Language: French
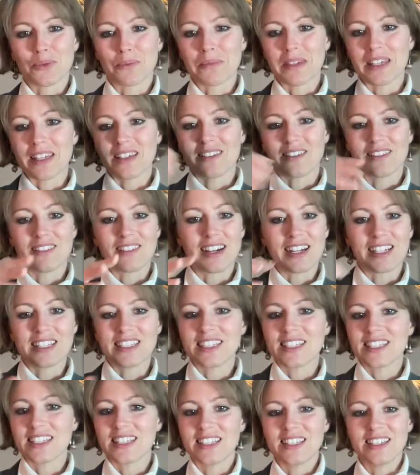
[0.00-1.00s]
on met un
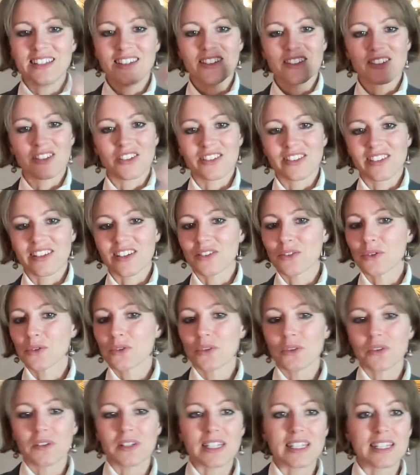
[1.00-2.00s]
liquide dans un
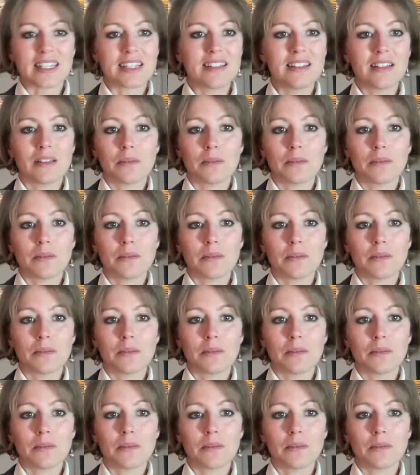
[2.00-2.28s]
autre liquide,